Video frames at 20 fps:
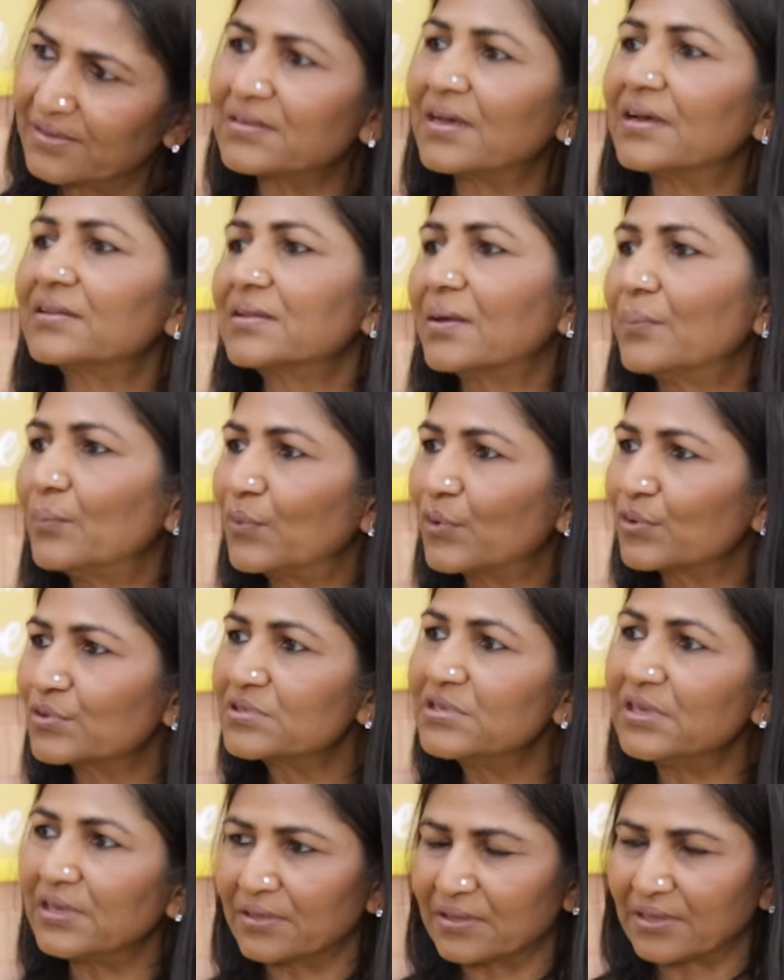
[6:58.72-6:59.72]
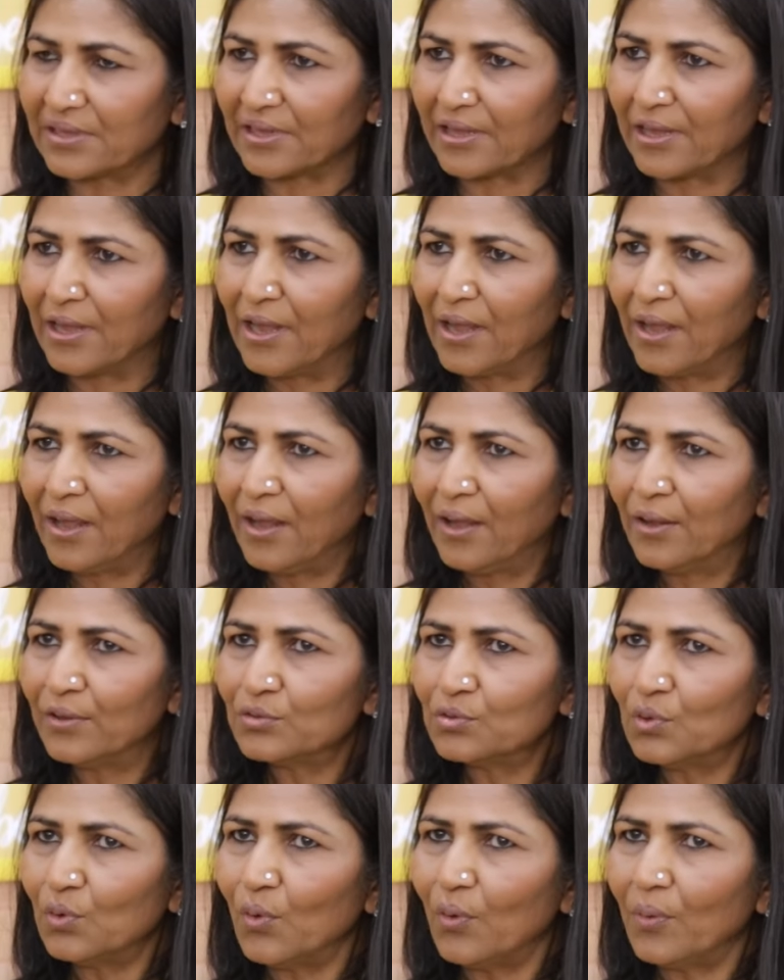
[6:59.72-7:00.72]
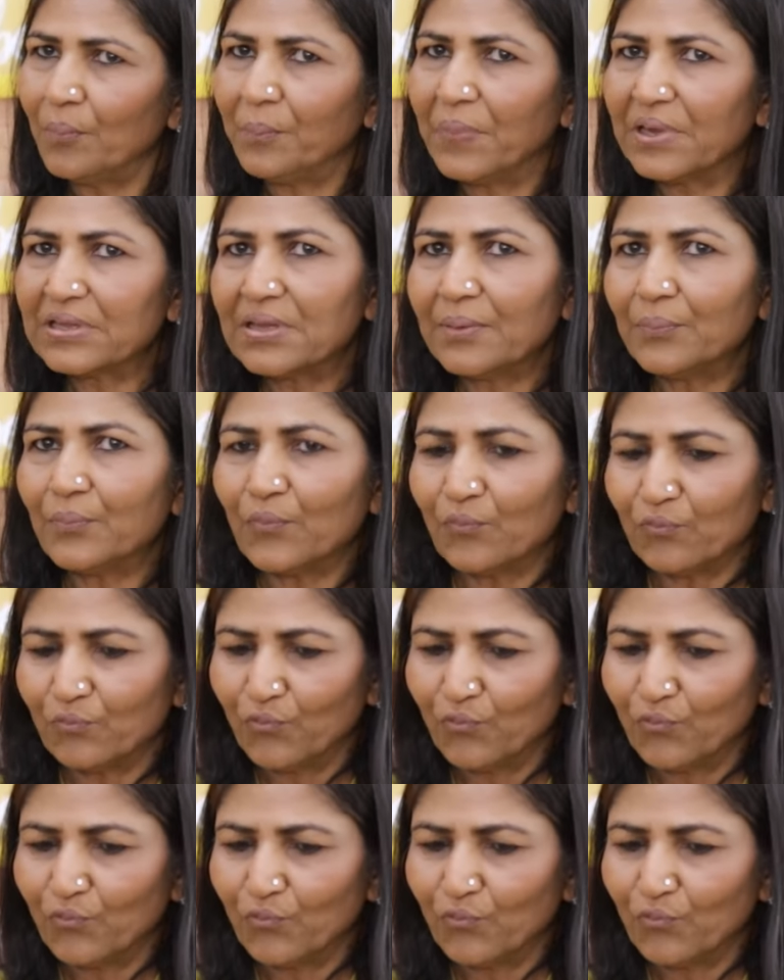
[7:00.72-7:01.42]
के साथ हम लोग सीखते हैं तो मतलब